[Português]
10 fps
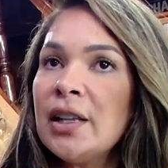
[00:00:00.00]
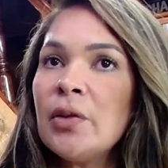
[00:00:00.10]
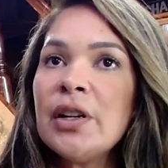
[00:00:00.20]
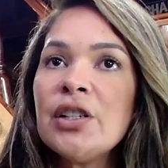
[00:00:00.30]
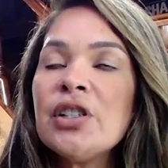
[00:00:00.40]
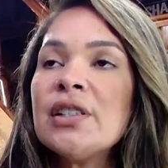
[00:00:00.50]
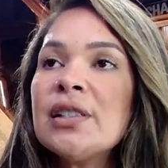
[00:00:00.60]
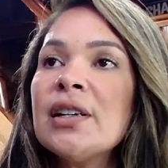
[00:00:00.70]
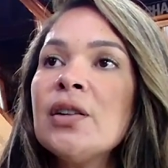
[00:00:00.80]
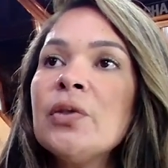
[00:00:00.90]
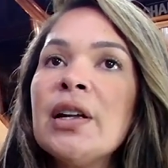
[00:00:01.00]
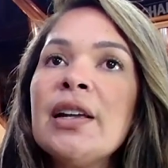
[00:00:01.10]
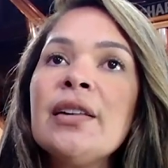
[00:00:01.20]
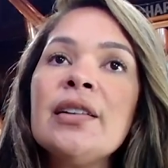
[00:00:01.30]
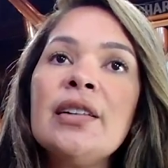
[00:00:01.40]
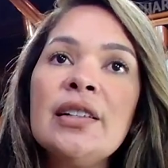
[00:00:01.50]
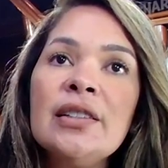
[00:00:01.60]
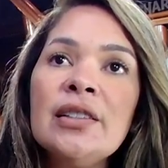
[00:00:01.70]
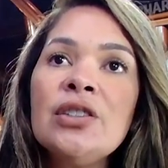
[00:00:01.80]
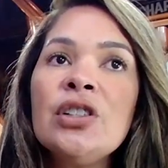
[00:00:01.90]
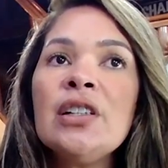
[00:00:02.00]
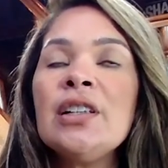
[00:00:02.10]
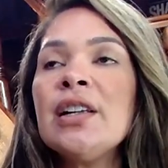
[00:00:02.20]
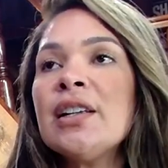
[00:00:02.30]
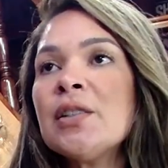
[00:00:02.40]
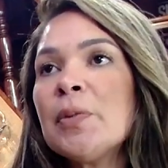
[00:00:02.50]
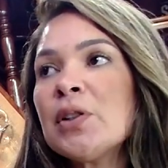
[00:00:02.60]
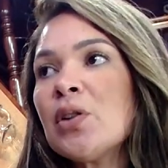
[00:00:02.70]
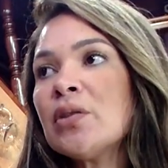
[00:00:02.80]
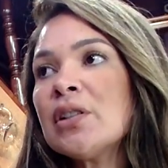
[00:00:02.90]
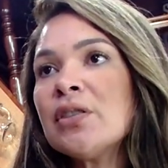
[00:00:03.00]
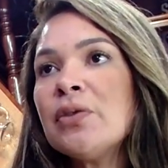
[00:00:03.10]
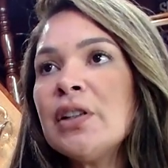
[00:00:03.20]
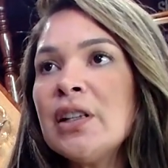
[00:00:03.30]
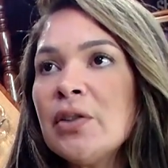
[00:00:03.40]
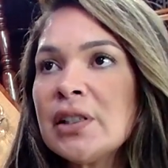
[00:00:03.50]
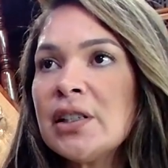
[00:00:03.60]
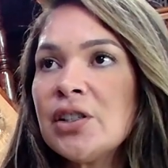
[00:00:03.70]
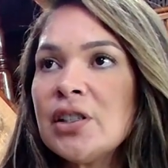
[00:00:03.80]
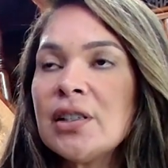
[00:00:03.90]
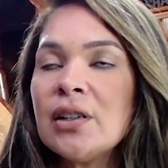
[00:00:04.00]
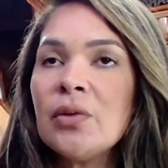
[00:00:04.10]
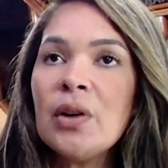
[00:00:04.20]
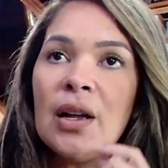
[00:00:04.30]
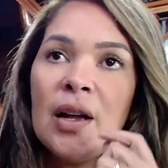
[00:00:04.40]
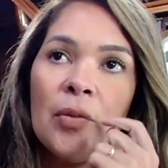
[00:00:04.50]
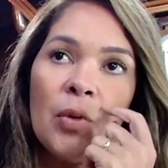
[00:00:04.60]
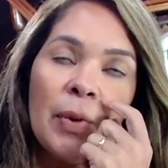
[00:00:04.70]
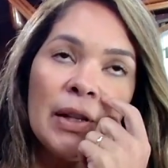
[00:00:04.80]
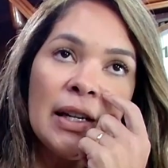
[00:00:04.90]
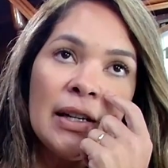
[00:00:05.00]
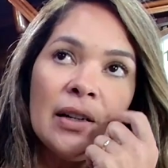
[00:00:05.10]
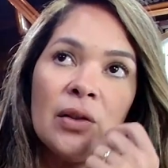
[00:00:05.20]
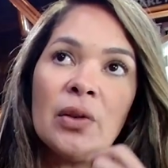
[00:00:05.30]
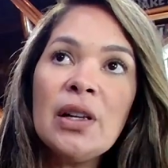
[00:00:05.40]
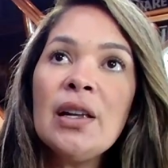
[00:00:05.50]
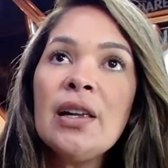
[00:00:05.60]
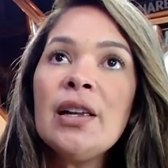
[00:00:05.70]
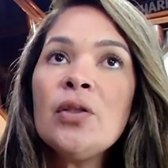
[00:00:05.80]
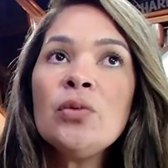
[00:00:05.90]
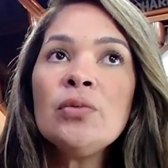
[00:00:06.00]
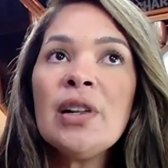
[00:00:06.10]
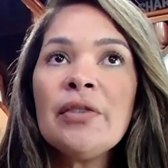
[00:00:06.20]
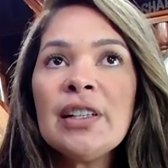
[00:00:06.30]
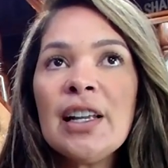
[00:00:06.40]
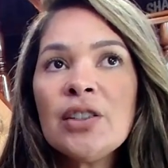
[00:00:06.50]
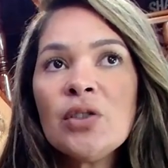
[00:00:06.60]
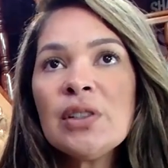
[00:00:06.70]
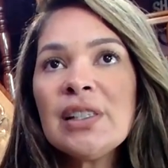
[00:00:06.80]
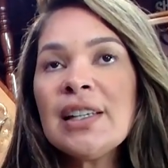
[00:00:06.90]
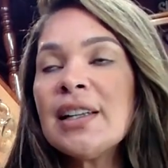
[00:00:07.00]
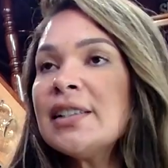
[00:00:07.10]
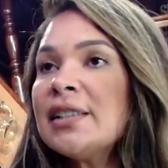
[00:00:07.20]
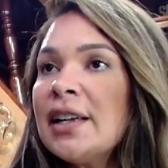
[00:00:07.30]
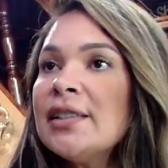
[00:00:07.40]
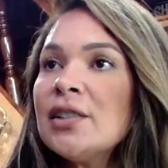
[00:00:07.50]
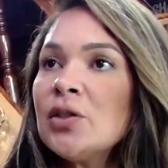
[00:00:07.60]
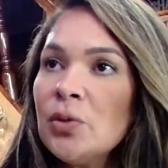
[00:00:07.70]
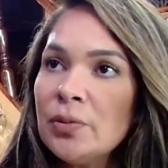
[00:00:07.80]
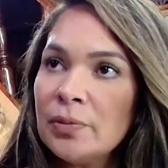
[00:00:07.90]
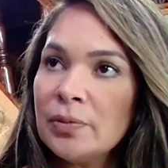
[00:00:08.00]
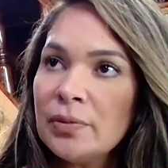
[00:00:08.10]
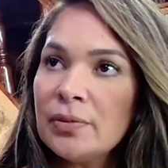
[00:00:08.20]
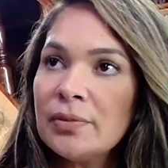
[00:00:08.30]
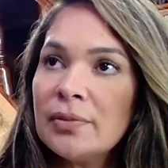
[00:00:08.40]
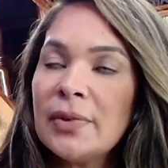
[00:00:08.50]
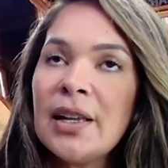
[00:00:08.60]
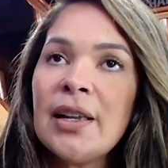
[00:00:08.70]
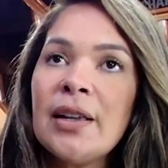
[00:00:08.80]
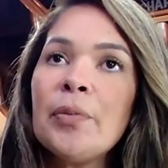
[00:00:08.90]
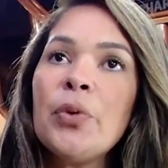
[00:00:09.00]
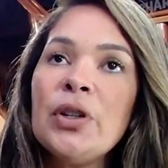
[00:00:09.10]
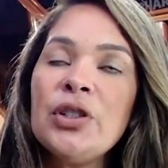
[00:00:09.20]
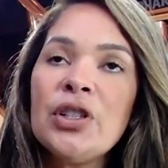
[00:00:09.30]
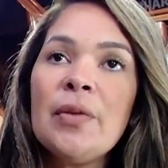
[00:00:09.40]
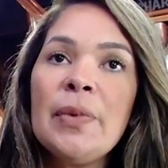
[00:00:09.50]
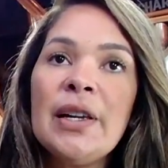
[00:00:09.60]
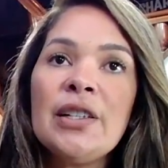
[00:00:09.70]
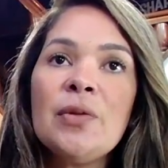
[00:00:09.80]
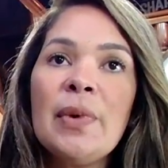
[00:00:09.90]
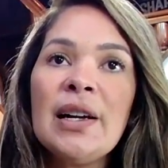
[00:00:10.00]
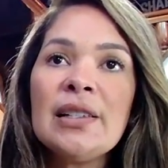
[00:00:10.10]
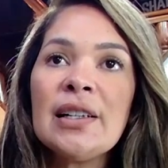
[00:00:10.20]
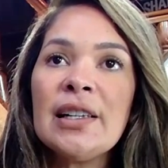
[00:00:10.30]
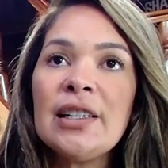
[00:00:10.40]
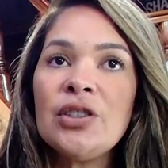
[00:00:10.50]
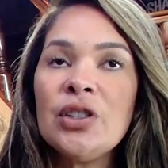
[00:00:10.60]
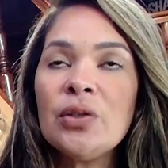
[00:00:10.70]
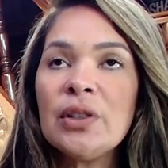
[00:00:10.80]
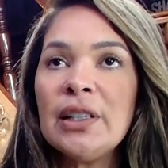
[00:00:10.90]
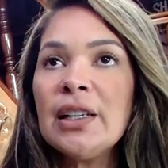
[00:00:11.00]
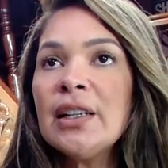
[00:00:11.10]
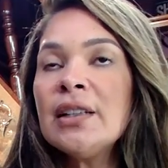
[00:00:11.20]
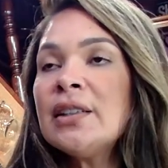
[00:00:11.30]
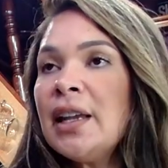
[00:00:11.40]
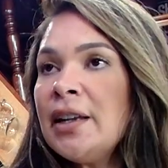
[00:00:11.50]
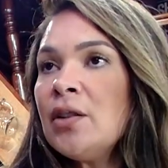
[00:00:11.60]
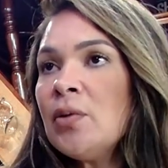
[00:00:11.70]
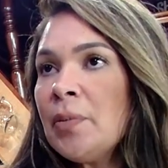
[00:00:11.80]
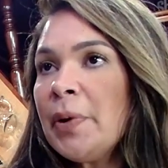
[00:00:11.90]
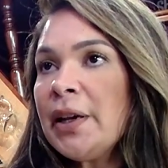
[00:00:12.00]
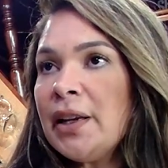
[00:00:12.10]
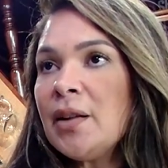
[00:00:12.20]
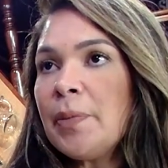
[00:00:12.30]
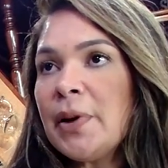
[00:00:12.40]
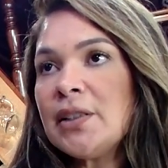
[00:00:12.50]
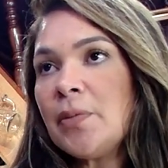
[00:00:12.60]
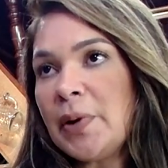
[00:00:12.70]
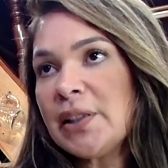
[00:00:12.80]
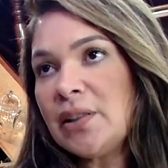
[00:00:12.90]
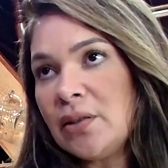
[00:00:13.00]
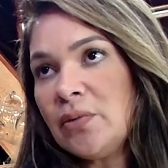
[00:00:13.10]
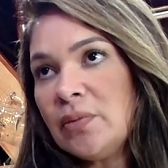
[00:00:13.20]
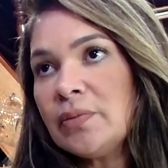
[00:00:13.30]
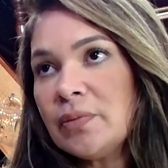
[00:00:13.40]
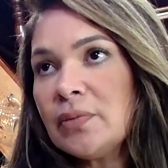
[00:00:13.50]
tem uma rejeição né, grande e esse pessoal transferiu essa rejeição para o Petecão. Eu, na verdade, eu não sei analisar isso é, politicamente. É, politicamente, mas acredito que tem uma pequena participação,